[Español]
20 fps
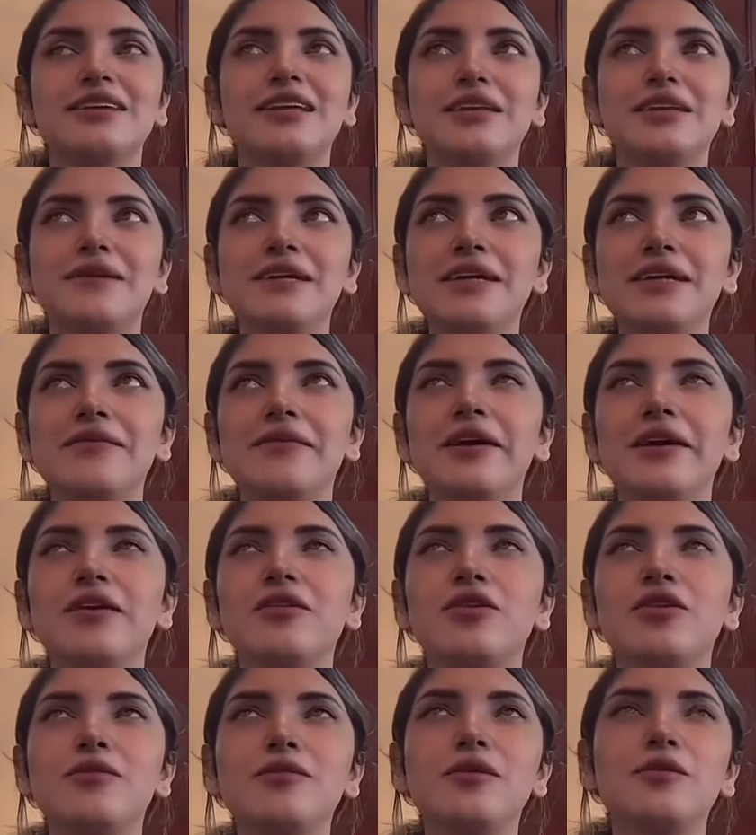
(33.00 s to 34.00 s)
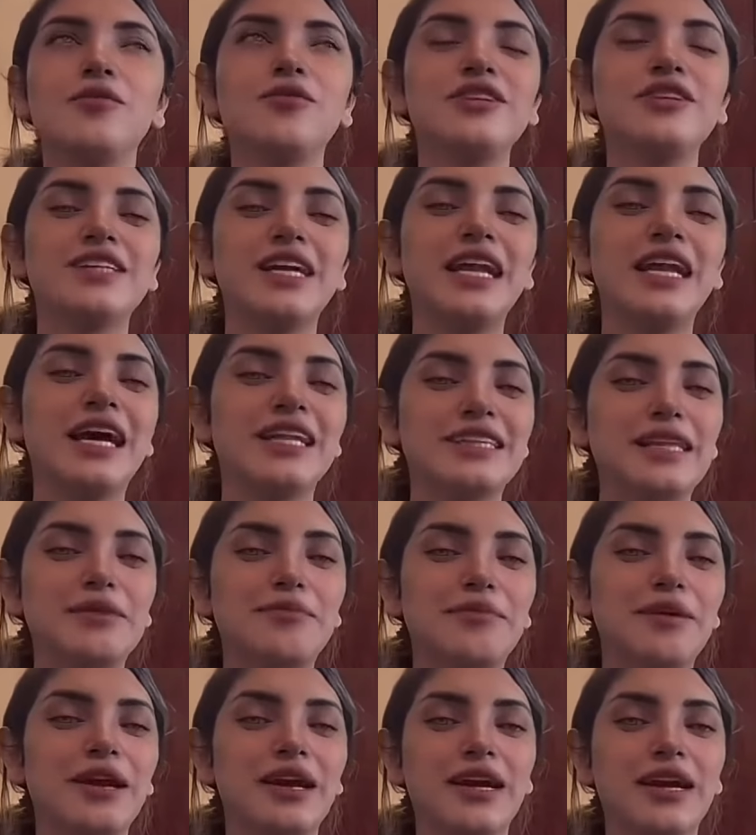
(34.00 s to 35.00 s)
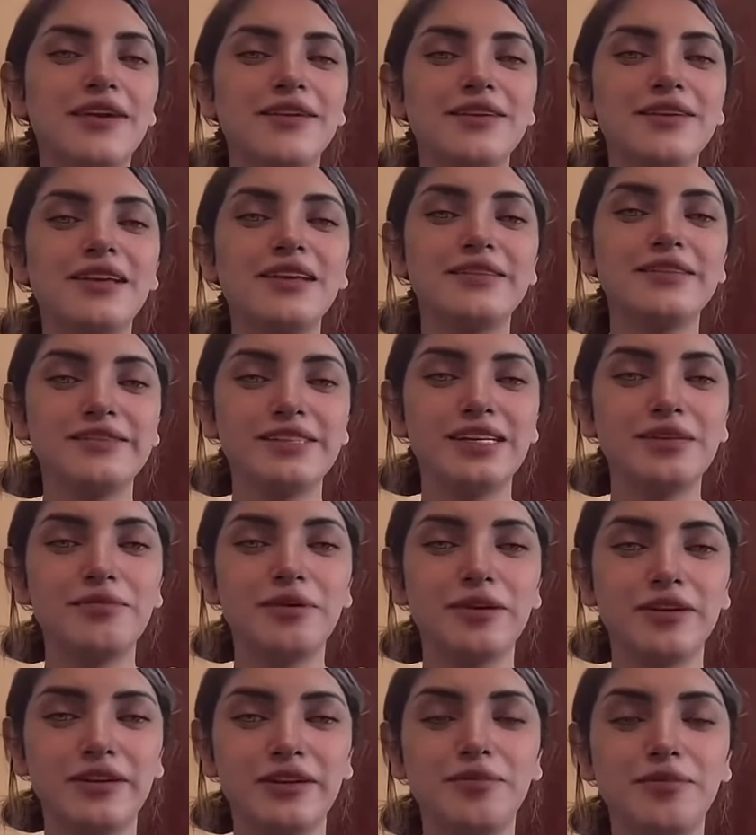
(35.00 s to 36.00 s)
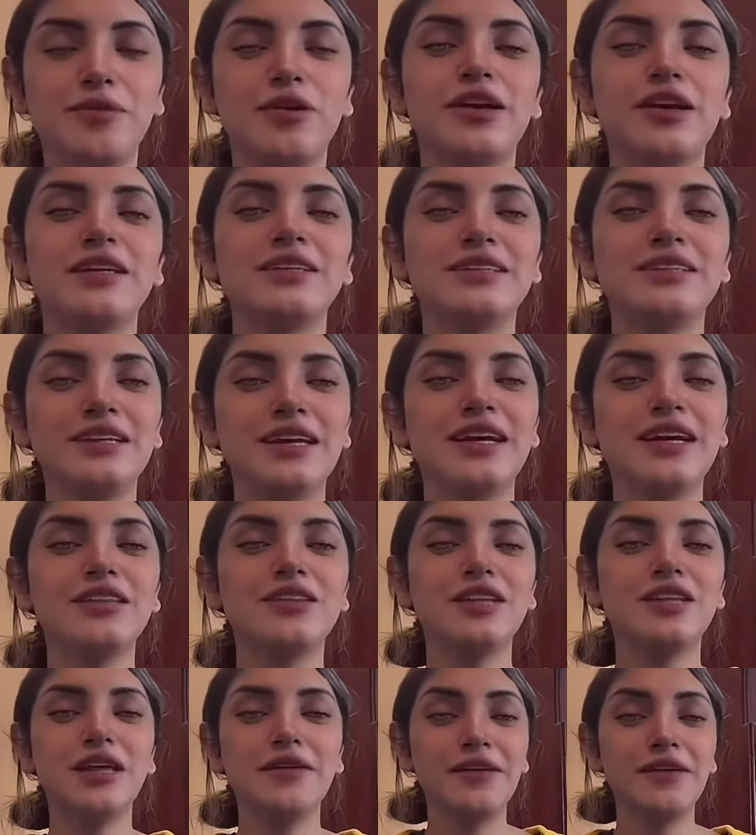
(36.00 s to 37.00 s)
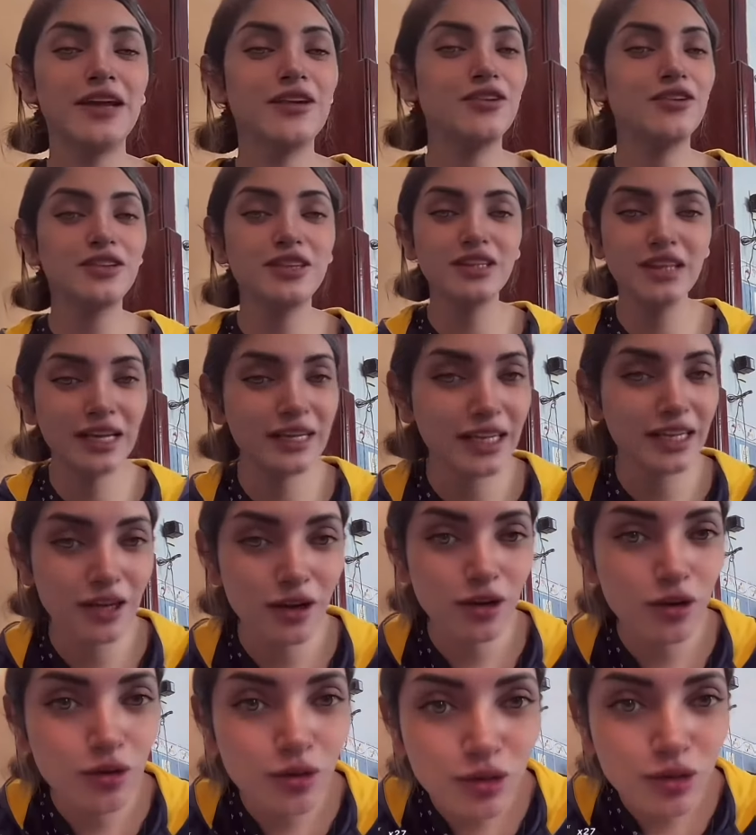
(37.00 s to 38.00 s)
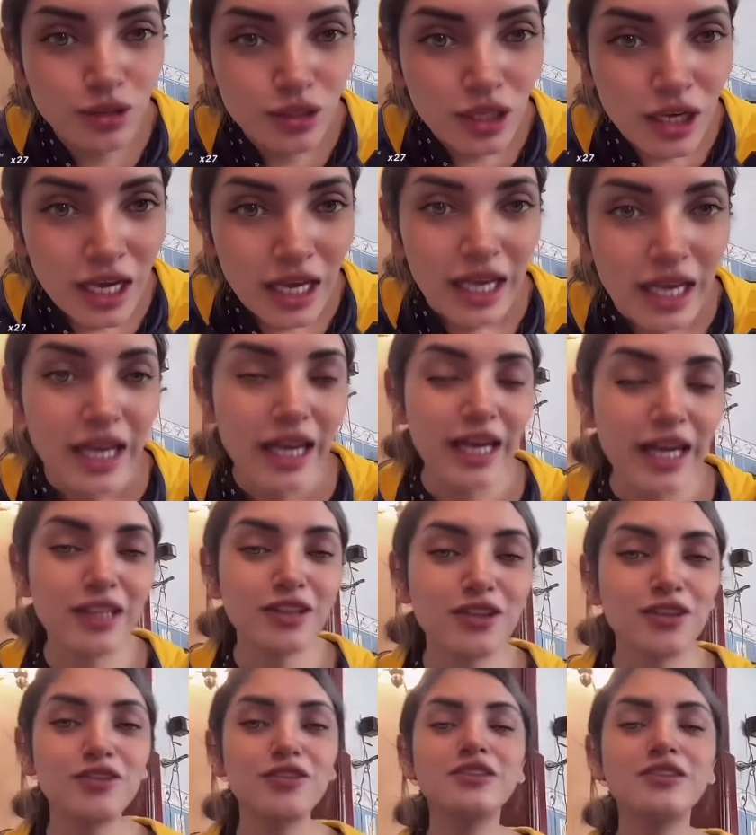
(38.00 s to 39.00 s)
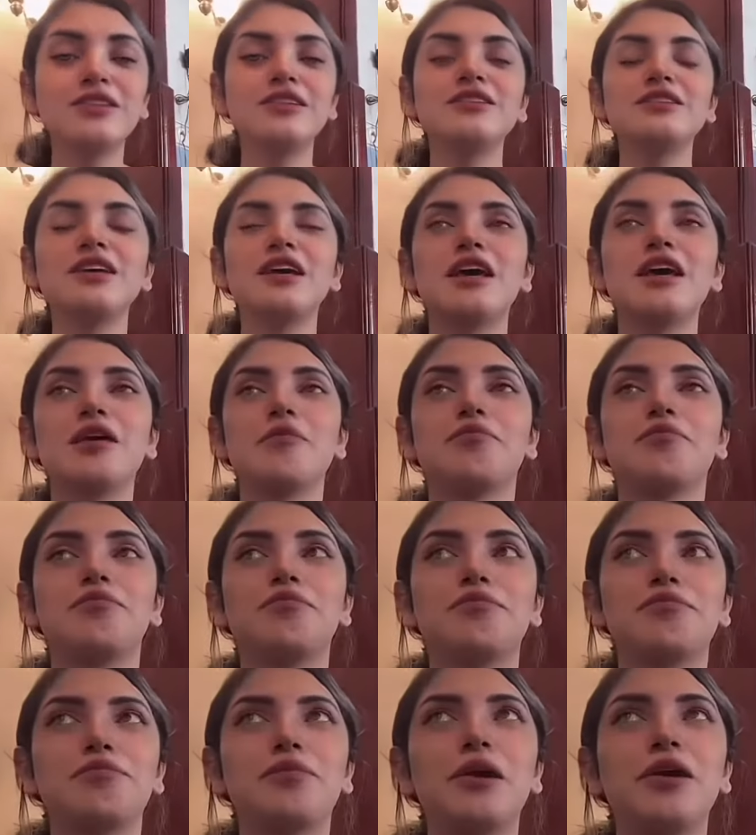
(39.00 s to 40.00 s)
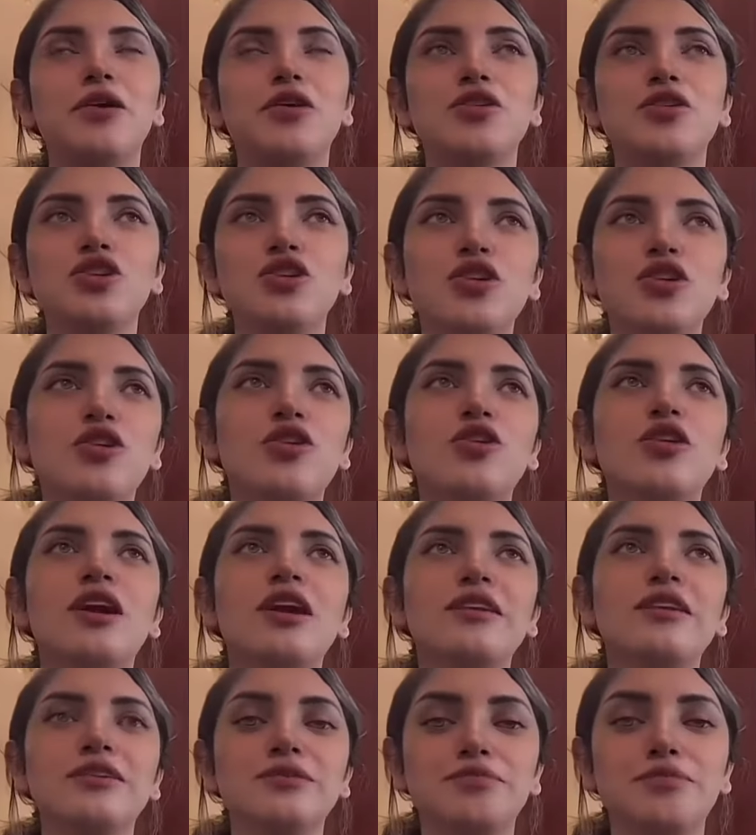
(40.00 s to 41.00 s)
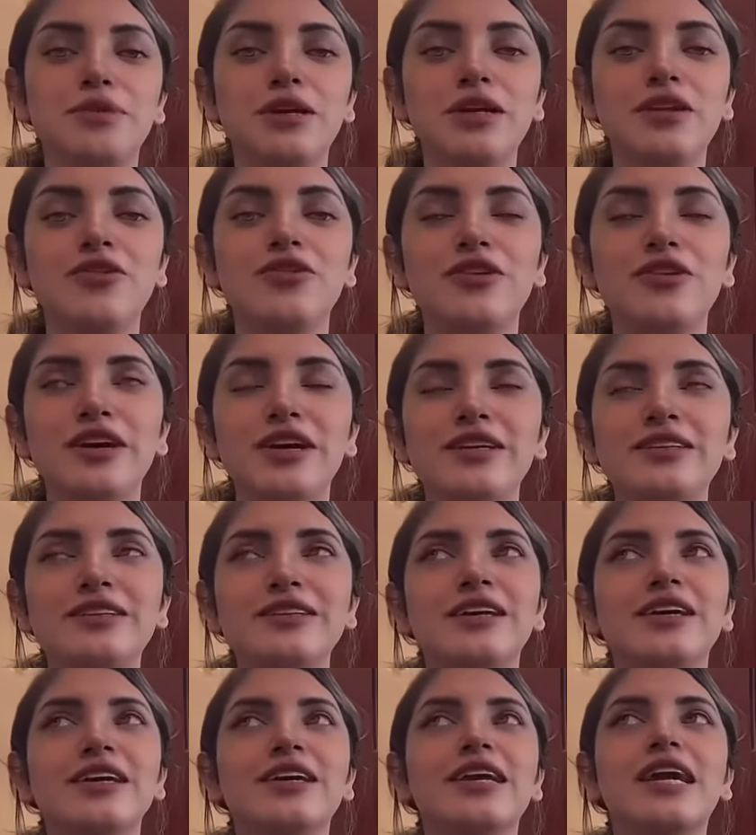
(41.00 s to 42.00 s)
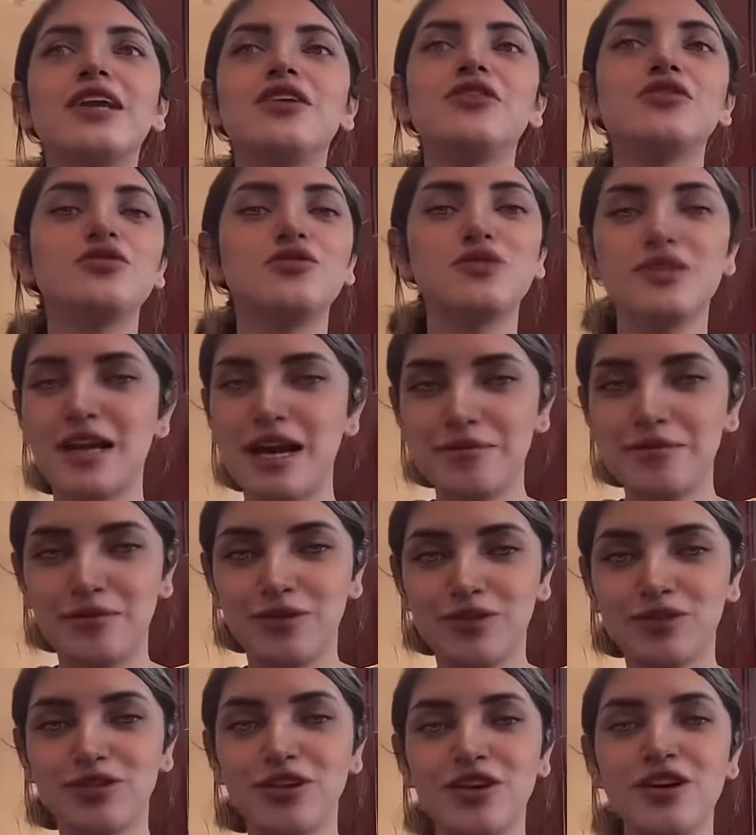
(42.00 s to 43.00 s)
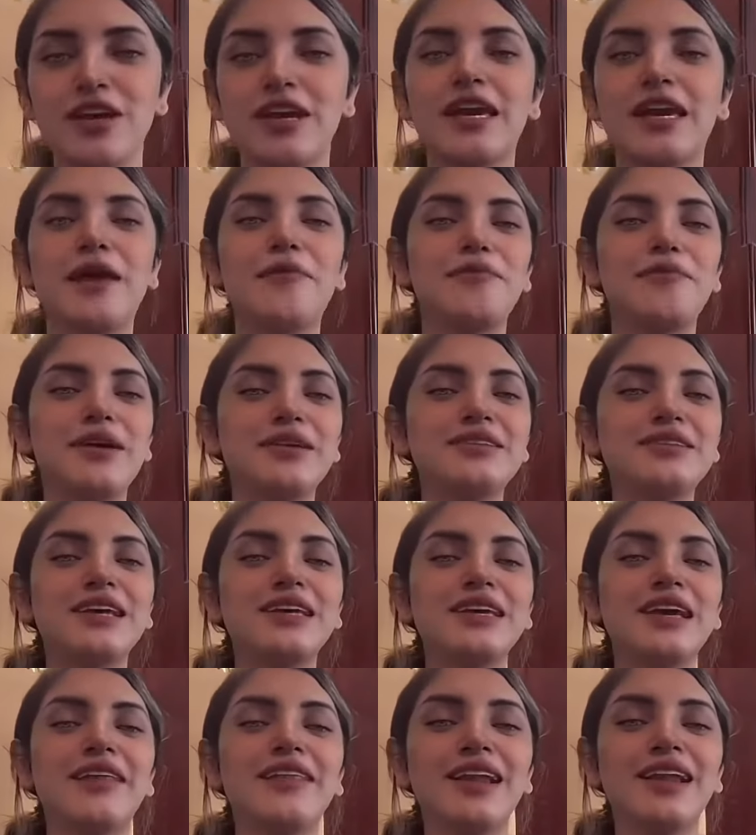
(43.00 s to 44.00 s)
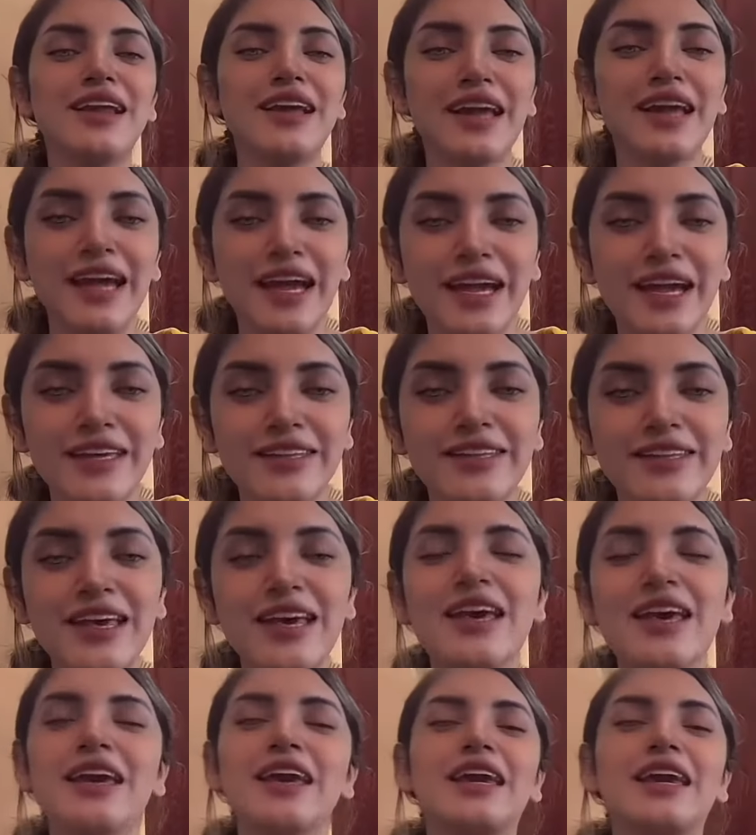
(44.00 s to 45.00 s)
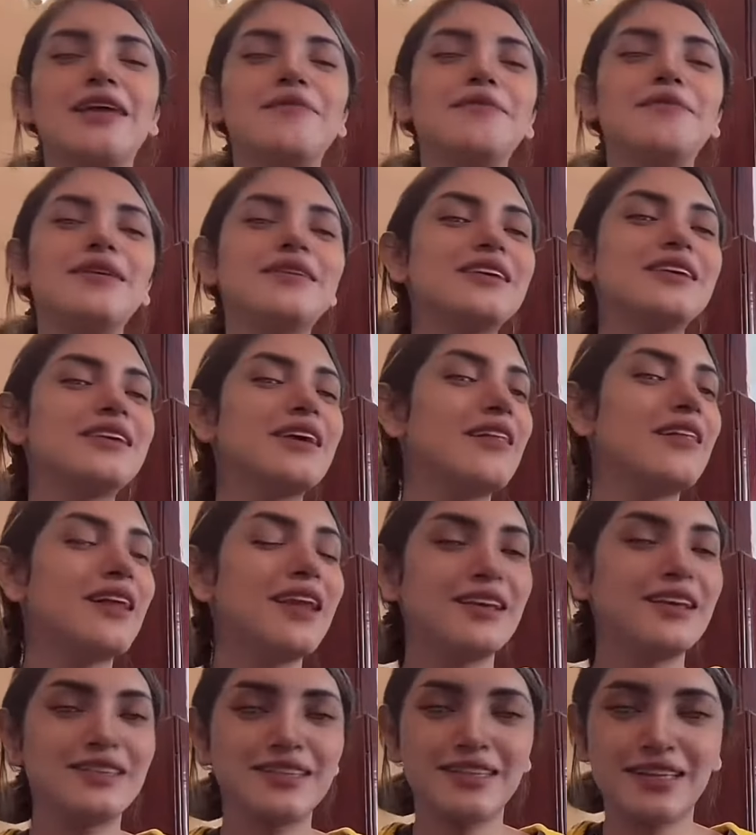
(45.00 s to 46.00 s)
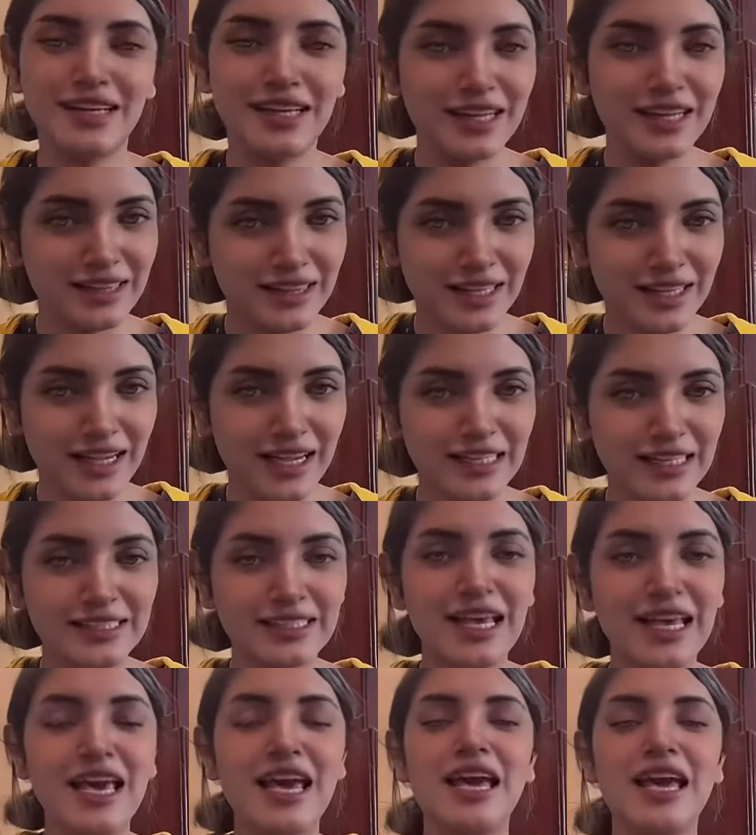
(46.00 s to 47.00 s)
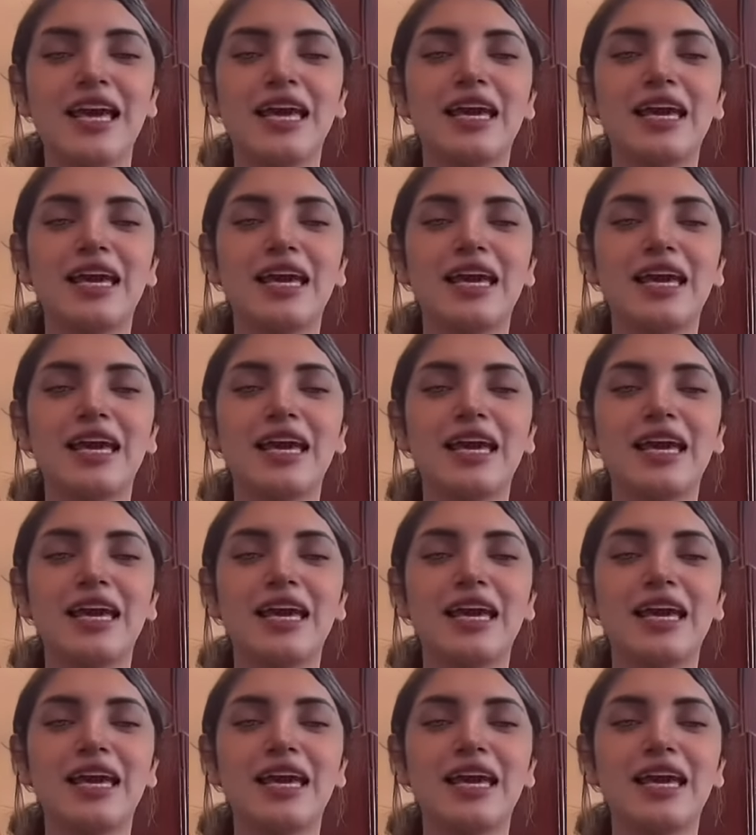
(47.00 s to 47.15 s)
se les va a llevar como mucha lata para que no se les eche a perder porque sé que todavía no tienen luz, entonces, pero yo lo que les pido es que nos unamos, que más allá del hate, que más allá de las críticas,